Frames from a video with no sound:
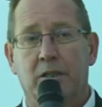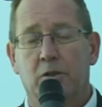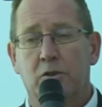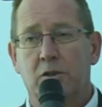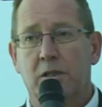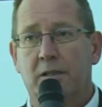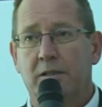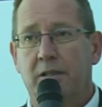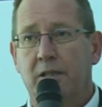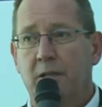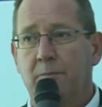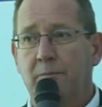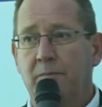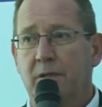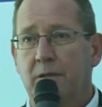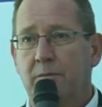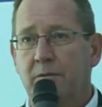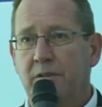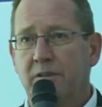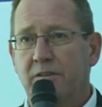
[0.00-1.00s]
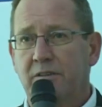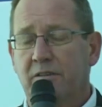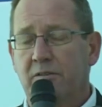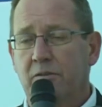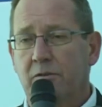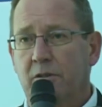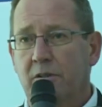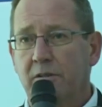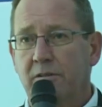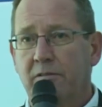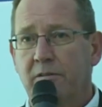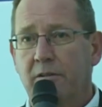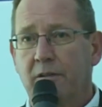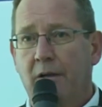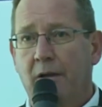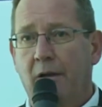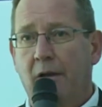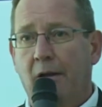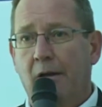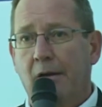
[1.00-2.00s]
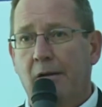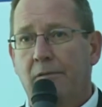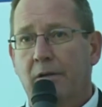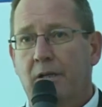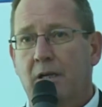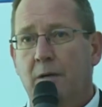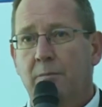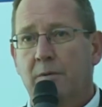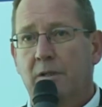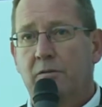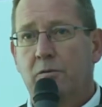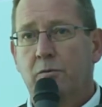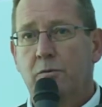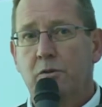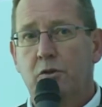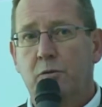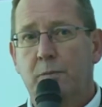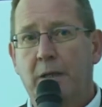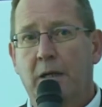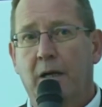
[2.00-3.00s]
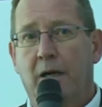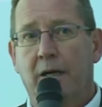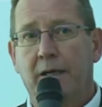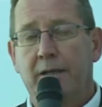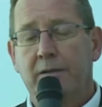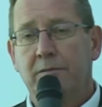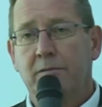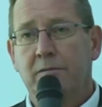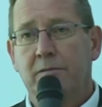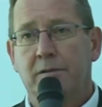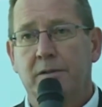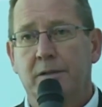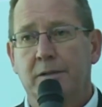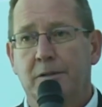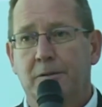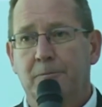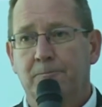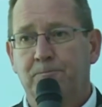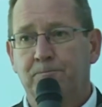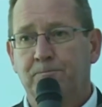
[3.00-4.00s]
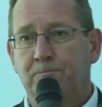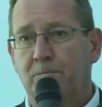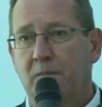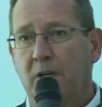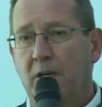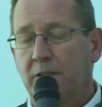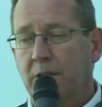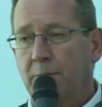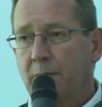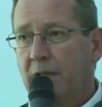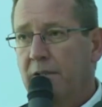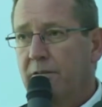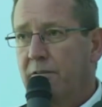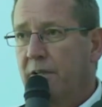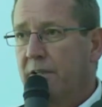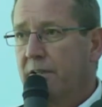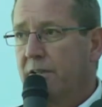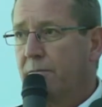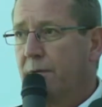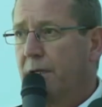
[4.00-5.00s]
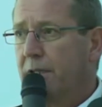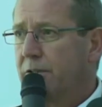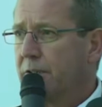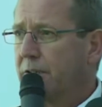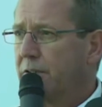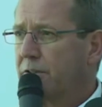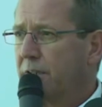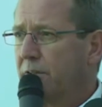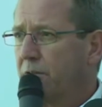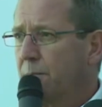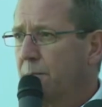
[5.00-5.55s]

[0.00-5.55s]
ausschlaggebend, aber nichtsdestotrotz. Wir kamen ganz gut ins Spiel rein. Ähm, nach dem 1-1 war ich eigentlich ganz